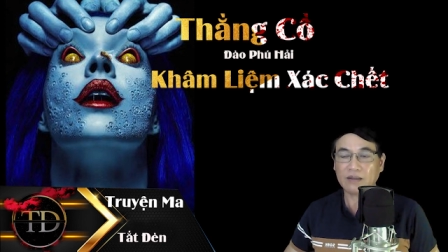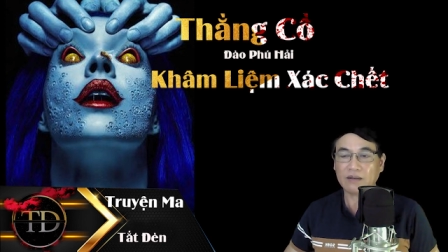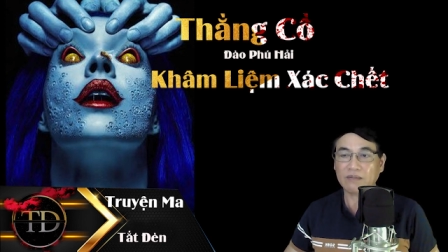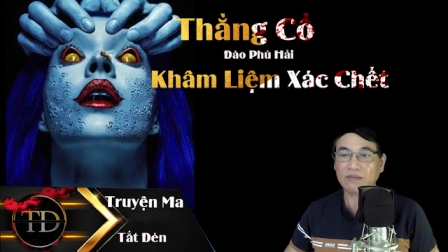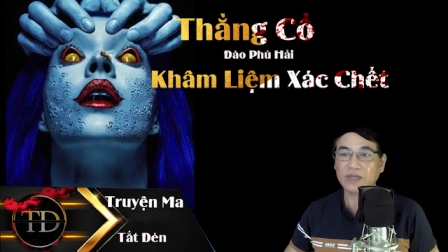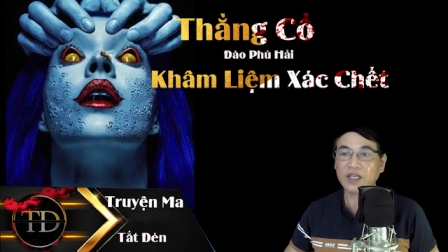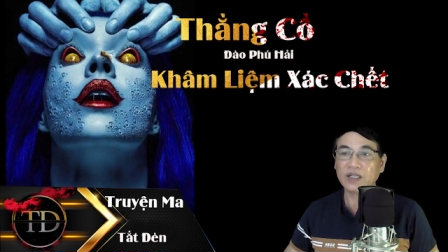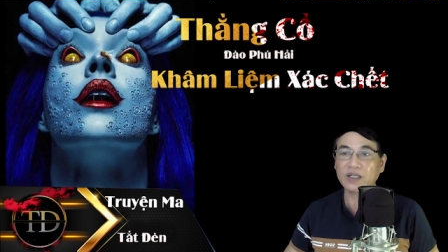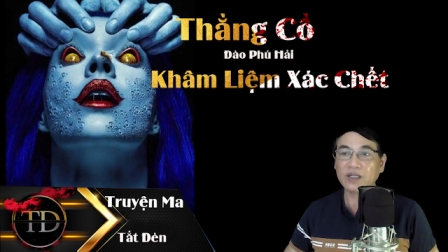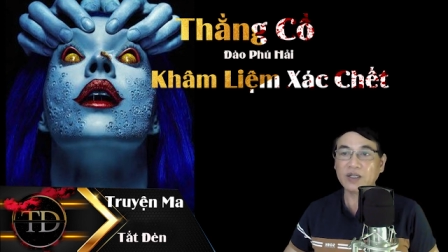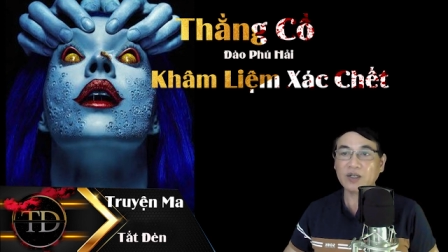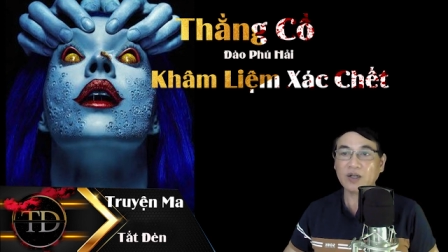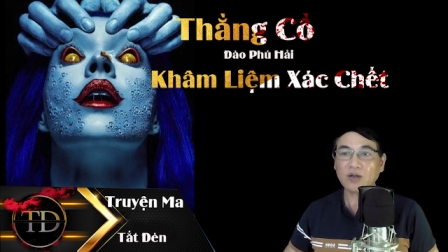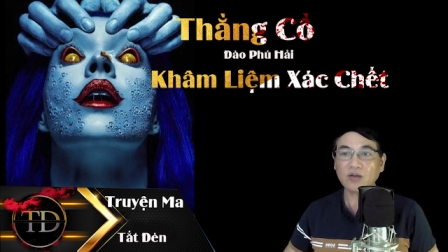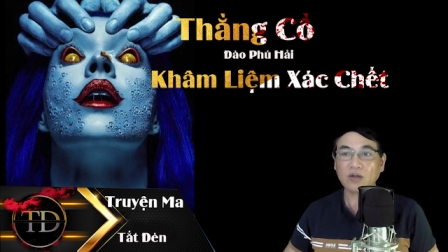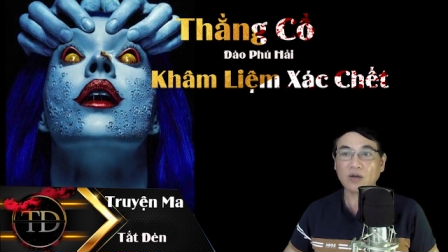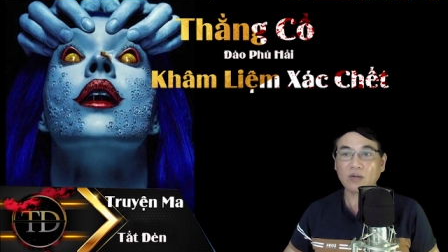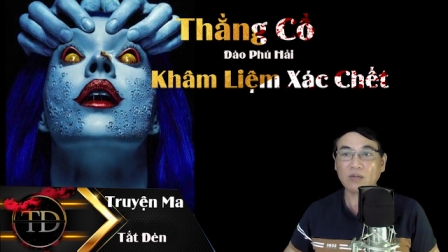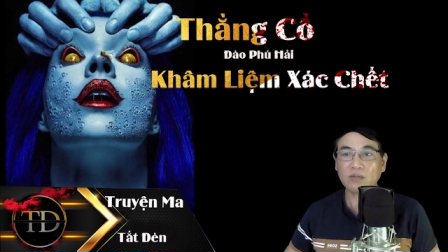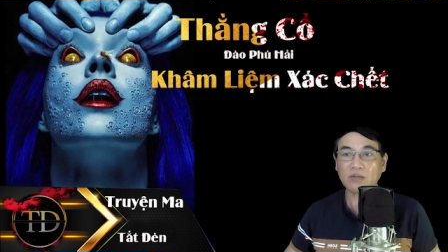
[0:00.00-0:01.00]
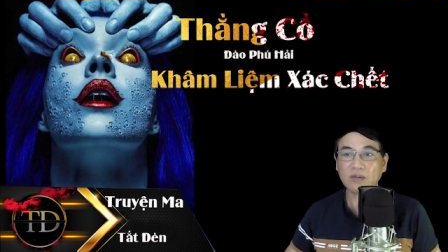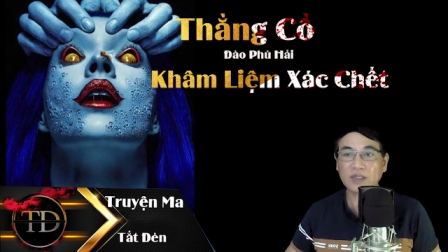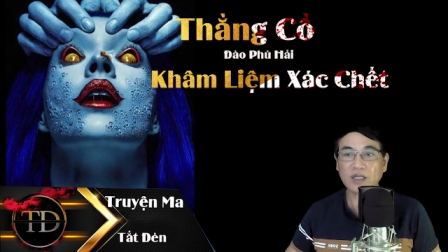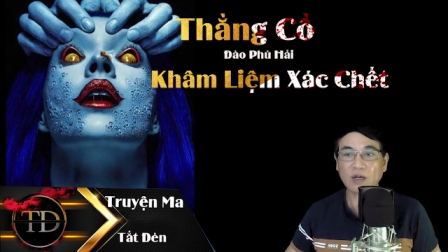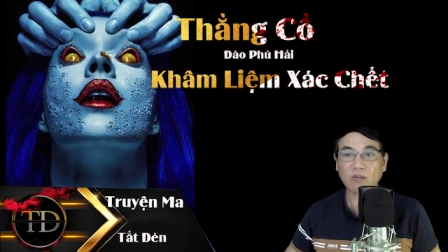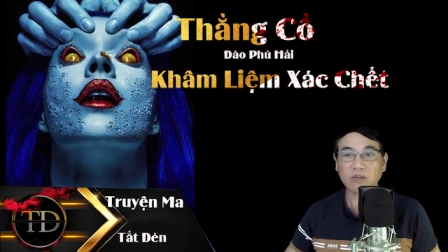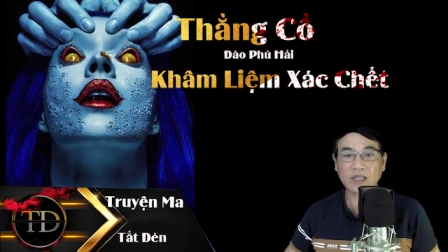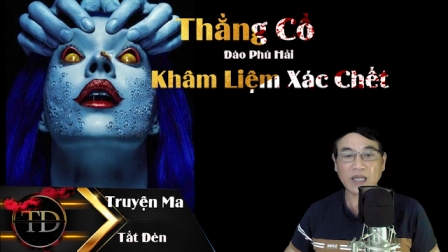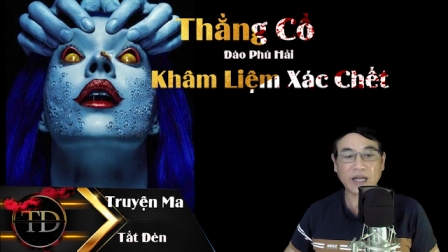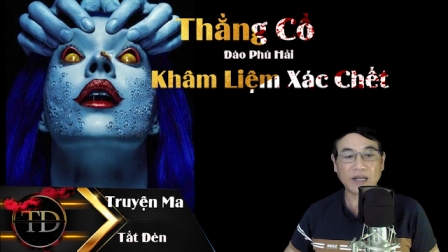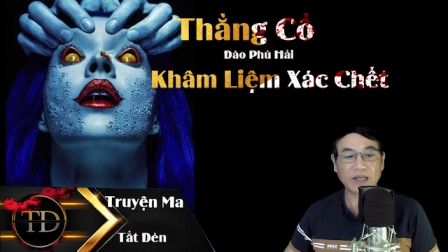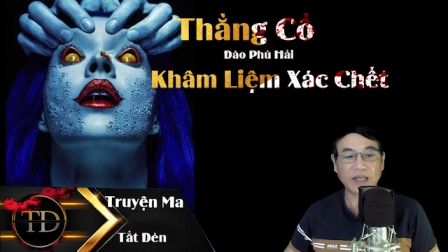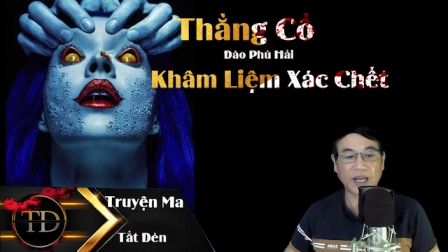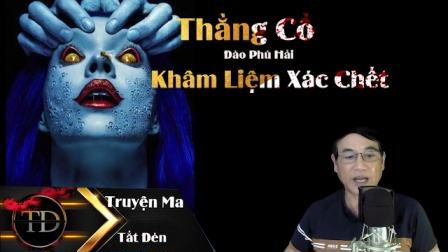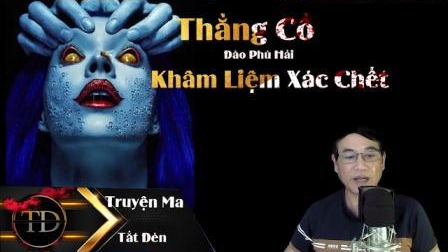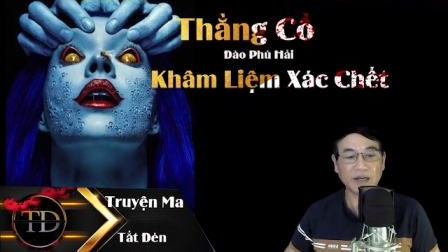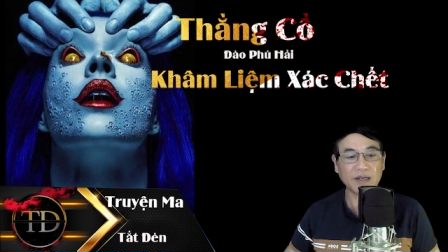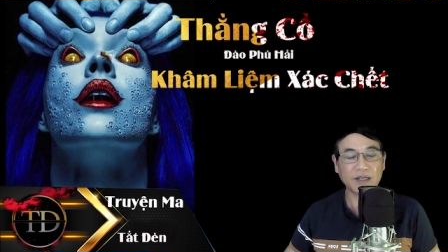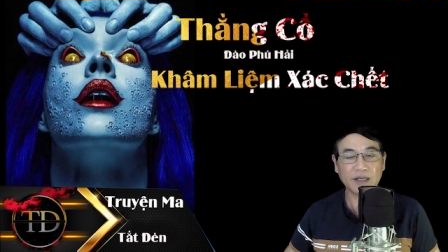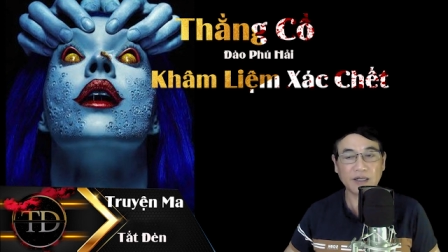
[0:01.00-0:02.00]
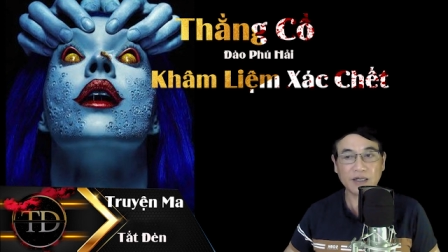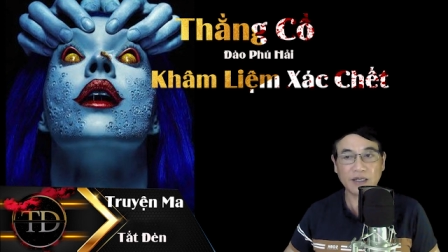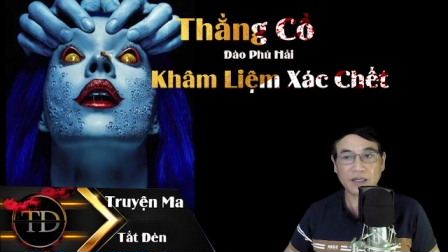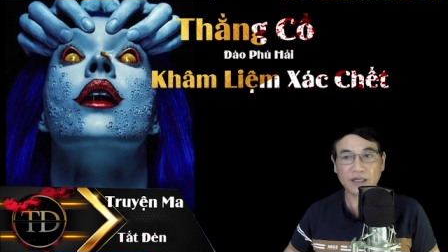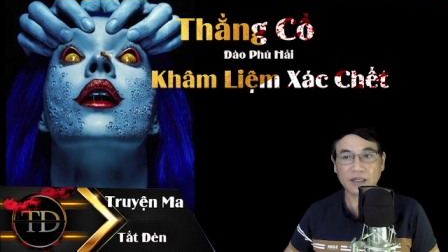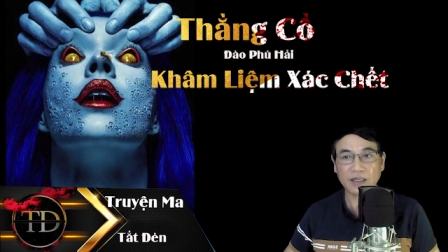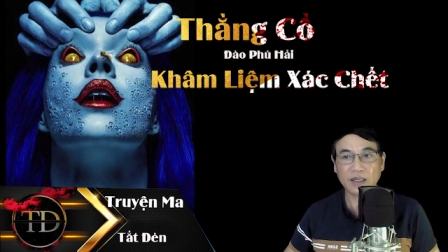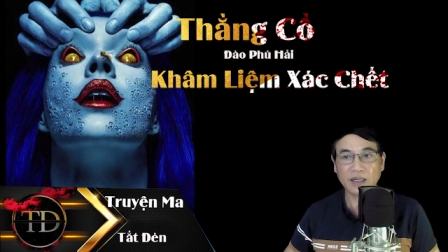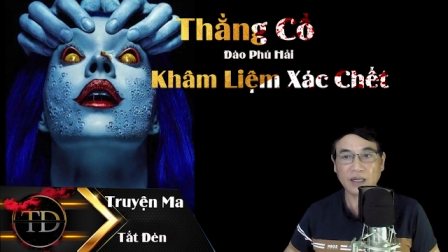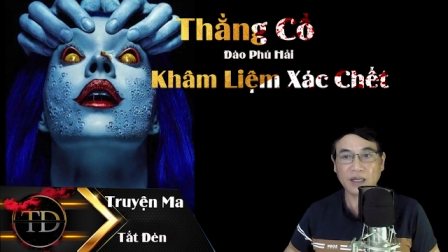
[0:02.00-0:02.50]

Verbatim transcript: nhưng nó cũng không than vãn nửa lời.